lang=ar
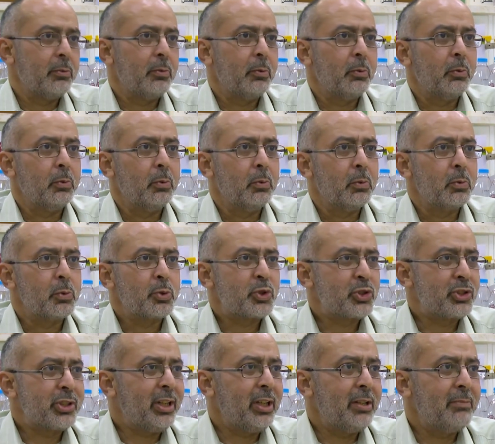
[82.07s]

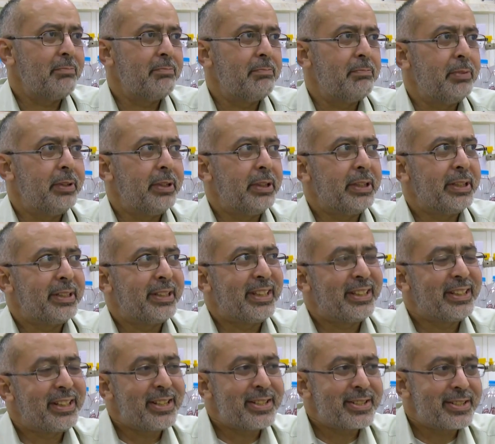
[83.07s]
وصعب
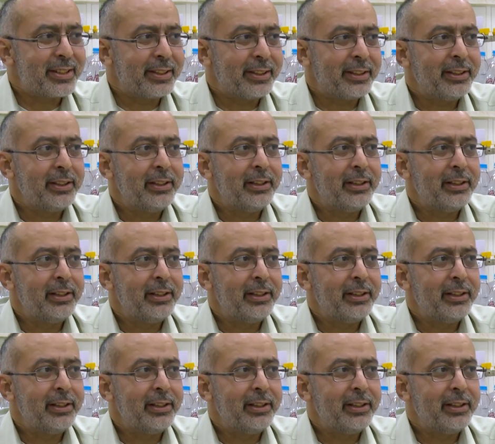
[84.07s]
تدريسها